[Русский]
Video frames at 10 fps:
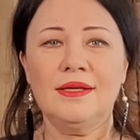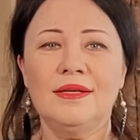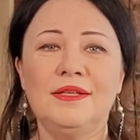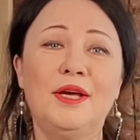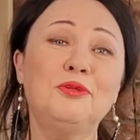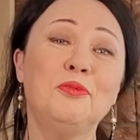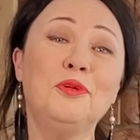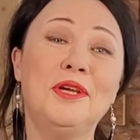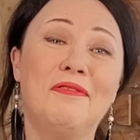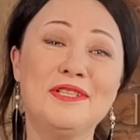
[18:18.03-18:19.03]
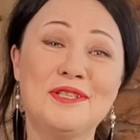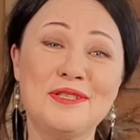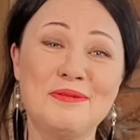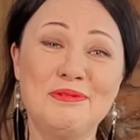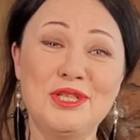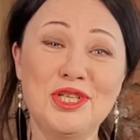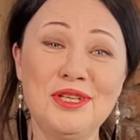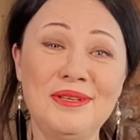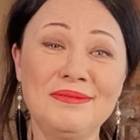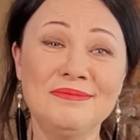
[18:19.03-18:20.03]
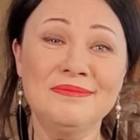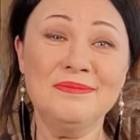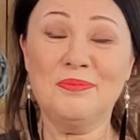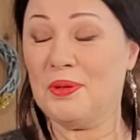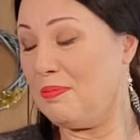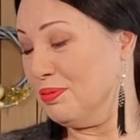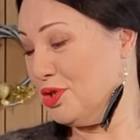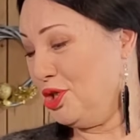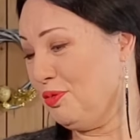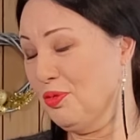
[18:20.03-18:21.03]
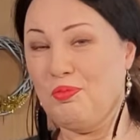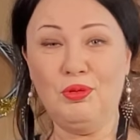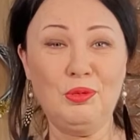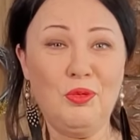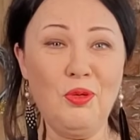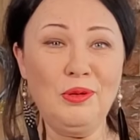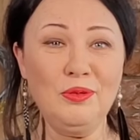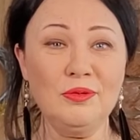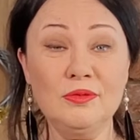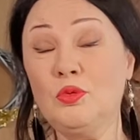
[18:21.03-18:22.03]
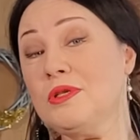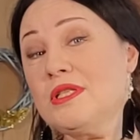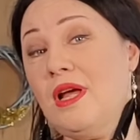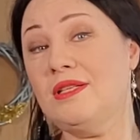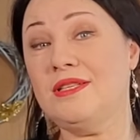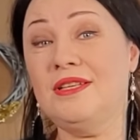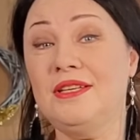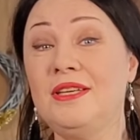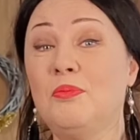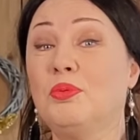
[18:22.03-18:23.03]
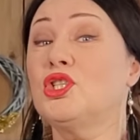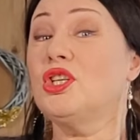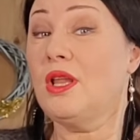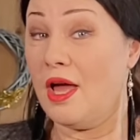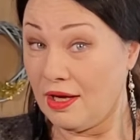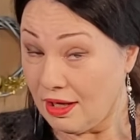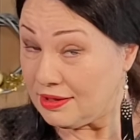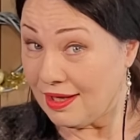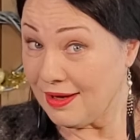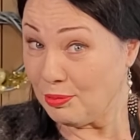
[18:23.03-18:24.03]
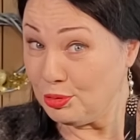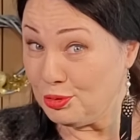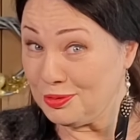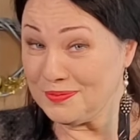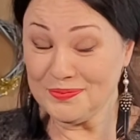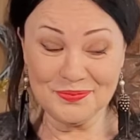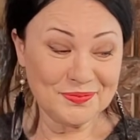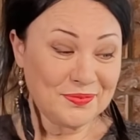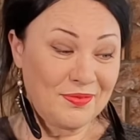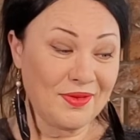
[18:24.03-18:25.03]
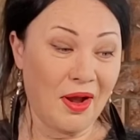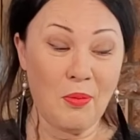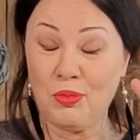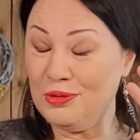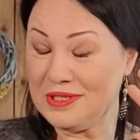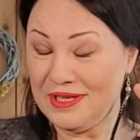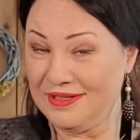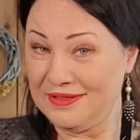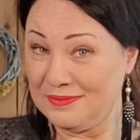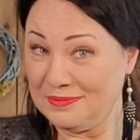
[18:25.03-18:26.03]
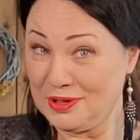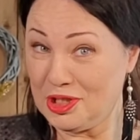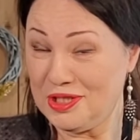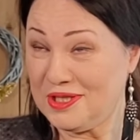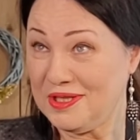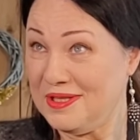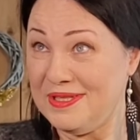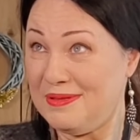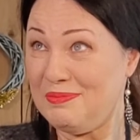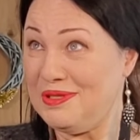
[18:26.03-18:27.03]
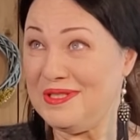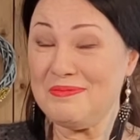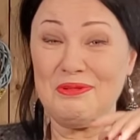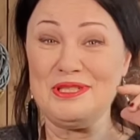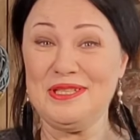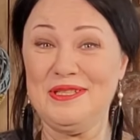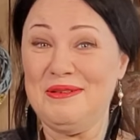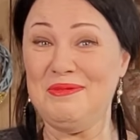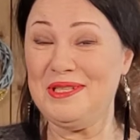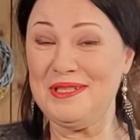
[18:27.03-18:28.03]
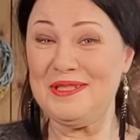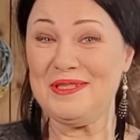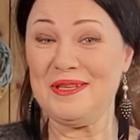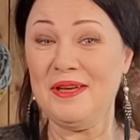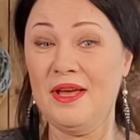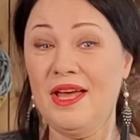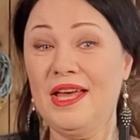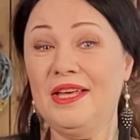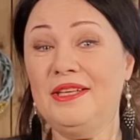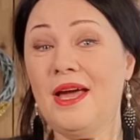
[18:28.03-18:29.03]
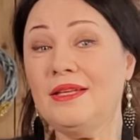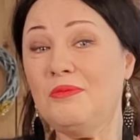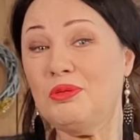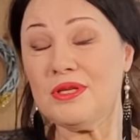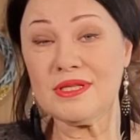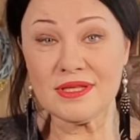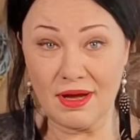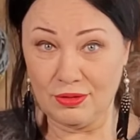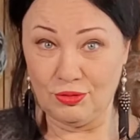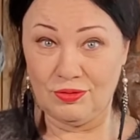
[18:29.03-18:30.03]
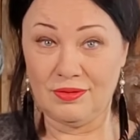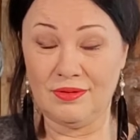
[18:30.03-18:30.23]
Я думаю, я вас рассмешила про пожилую полуголую. Ну, кстати, и пожилая, когда я буду, после 65, после 70, я не перестану